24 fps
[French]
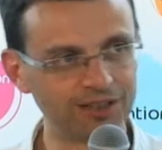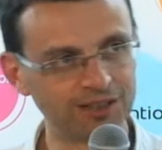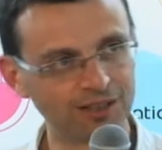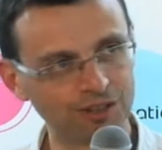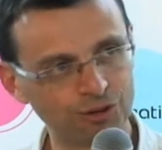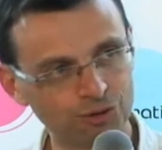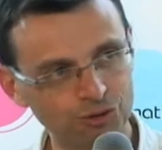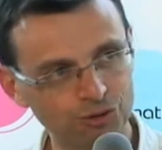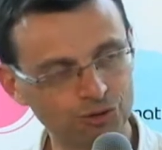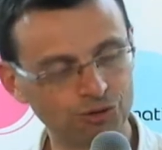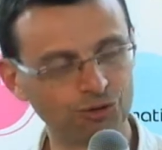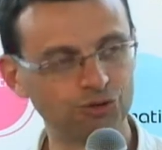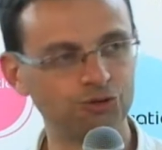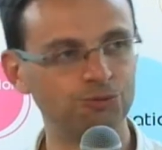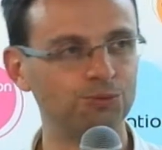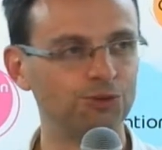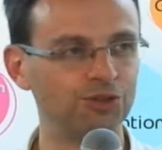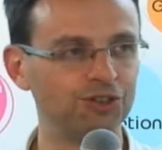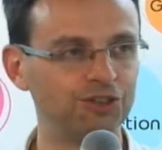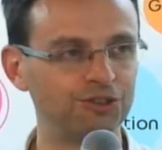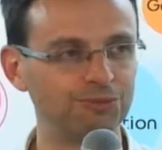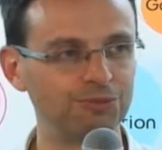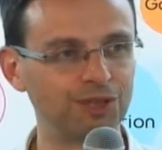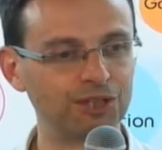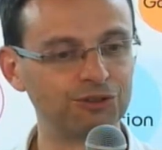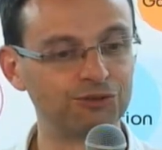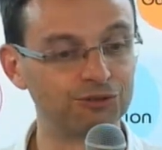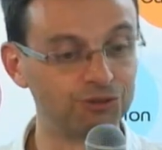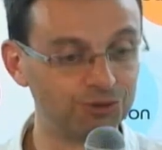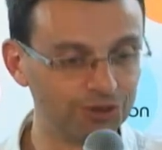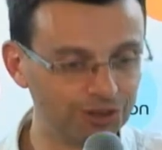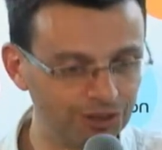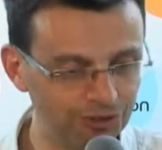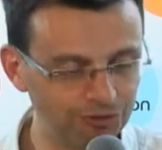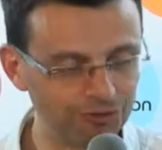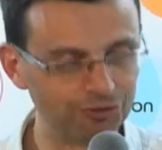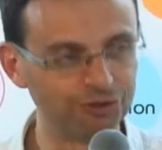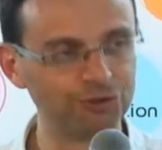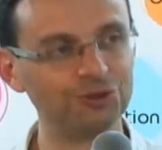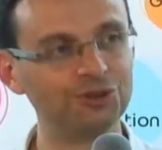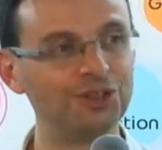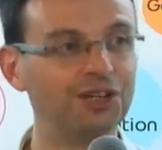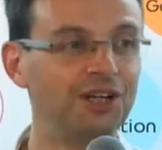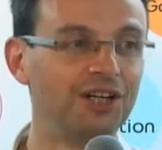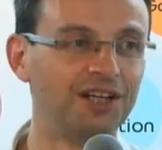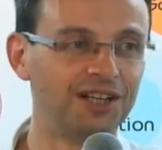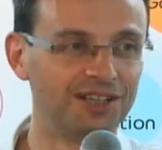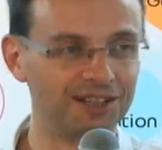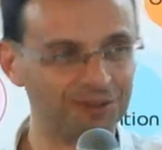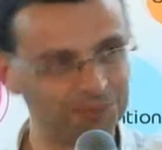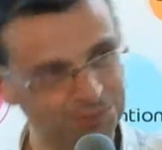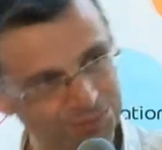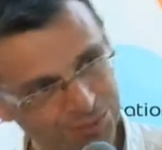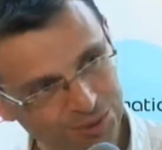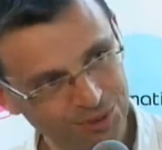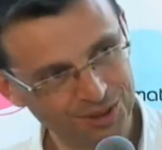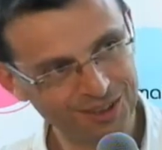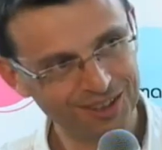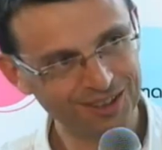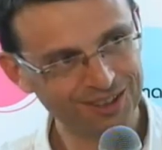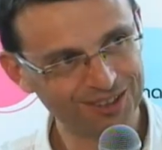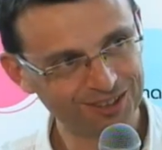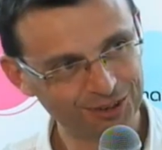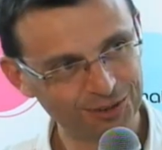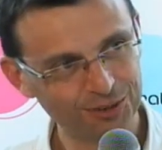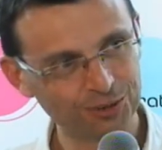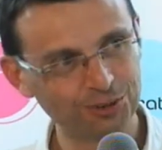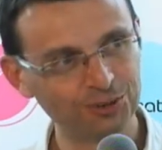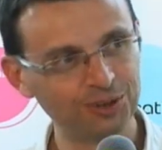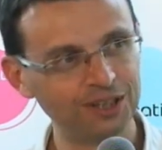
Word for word: quelque chose pour les smartphones, iPhone, pour les Android.